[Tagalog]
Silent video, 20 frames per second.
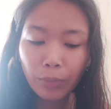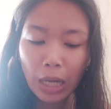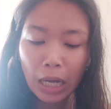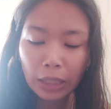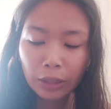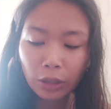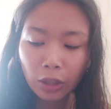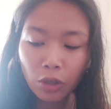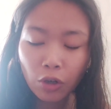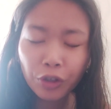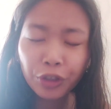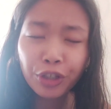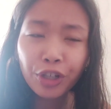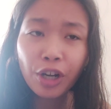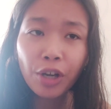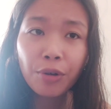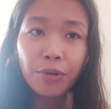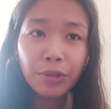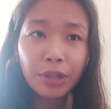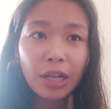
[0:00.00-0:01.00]
ah,
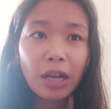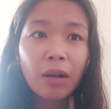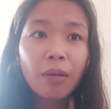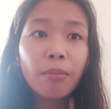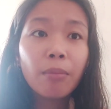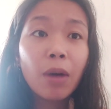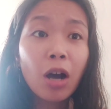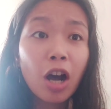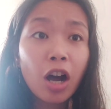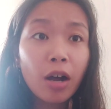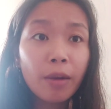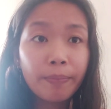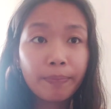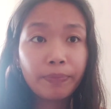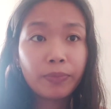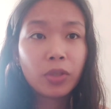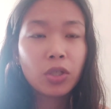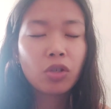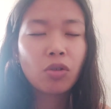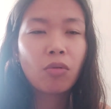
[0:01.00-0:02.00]
nag-order ako ng mom.
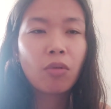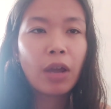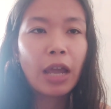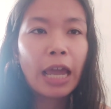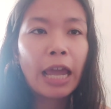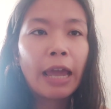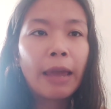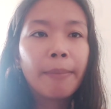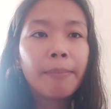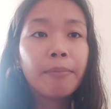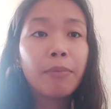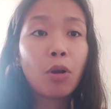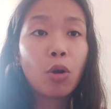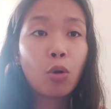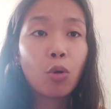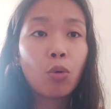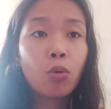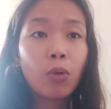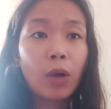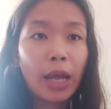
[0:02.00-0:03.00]
So,
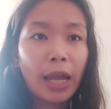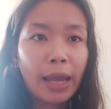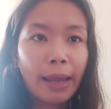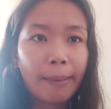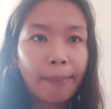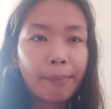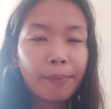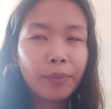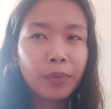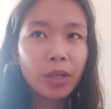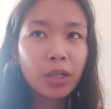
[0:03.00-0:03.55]
M-O-M.